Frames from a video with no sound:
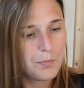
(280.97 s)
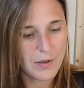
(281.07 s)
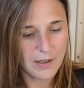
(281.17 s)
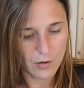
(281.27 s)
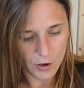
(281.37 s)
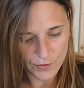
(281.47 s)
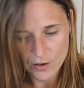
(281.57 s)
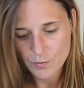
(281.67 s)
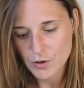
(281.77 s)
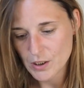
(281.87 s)
alors je vais
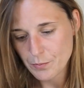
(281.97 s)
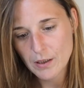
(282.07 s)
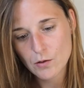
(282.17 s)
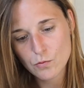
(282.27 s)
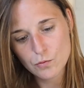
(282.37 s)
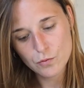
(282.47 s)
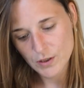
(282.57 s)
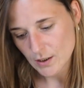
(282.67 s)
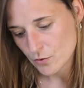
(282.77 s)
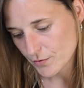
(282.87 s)
commencer par vous,
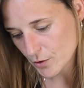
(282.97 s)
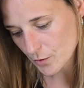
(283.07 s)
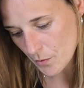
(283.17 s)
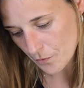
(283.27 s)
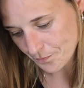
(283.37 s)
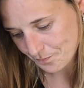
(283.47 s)
ça s'ouvre comment